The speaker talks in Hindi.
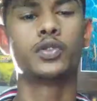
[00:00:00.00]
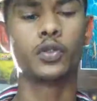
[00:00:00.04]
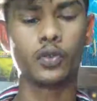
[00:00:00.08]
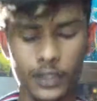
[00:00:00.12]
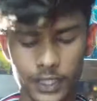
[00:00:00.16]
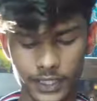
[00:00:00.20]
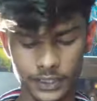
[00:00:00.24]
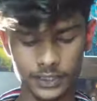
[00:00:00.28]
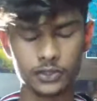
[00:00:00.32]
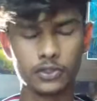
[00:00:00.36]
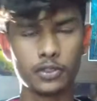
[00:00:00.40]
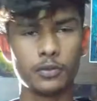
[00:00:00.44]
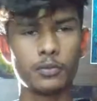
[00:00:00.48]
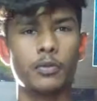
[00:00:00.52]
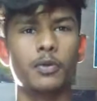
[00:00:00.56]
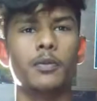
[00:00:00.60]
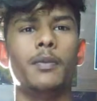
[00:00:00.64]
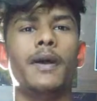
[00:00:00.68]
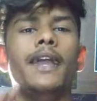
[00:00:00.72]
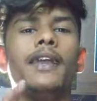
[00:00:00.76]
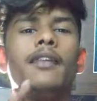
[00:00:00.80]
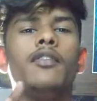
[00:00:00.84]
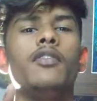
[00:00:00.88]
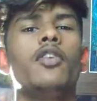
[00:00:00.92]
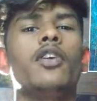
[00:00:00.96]
तो गाइज़ जो
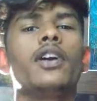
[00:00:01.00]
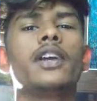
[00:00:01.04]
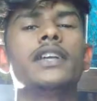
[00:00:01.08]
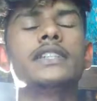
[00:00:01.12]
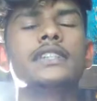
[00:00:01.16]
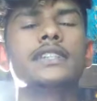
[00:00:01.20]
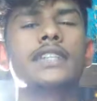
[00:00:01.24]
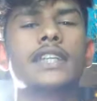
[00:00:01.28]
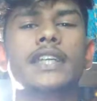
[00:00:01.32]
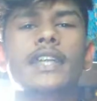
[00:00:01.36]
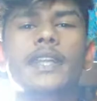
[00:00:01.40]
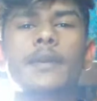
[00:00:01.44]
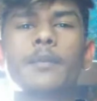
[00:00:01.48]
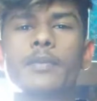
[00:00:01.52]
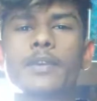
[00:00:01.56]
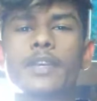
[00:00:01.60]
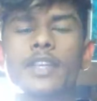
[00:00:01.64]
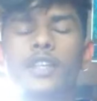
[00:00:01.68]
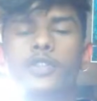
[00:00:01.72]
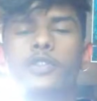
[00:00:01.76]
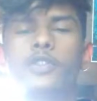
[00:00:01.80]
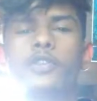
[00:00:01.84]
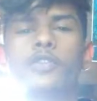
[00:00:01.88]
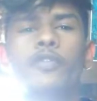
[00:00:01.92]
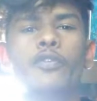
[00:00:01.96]
मोबाइल ब्लॉगिंग सेटअप
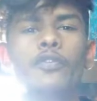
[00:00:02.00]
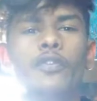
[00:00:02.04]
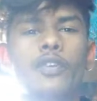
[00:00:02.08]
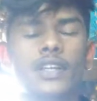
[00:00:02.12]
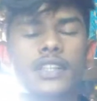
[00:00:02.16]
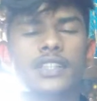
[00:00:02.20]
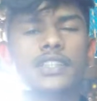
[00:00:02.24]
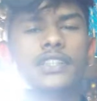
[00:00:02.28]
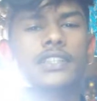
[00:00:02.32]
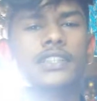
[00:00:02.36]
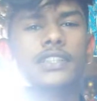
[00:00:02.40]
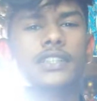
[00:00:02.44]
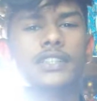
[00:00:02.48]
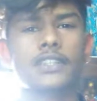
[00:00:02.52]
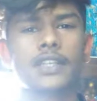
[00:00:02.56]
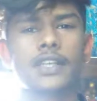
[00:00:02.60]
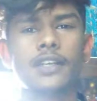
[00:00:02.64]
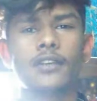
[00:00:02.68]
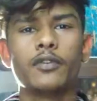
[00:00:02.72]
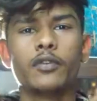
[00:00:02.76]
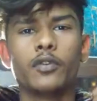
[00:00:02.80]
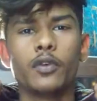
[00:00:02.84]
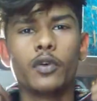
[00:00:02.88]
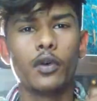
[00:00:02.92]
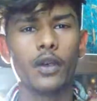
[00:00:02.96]
के लिए जो फर्स्ट चीज़
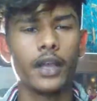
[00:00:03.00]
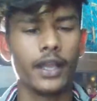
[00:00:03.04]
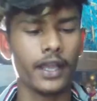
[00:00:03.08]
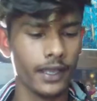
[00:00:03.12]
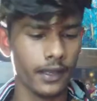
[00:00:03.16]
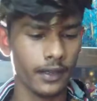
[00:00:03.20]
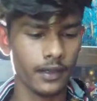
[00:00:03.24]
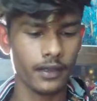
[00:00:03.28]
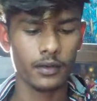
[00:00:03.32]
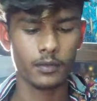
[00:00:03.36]
है वो है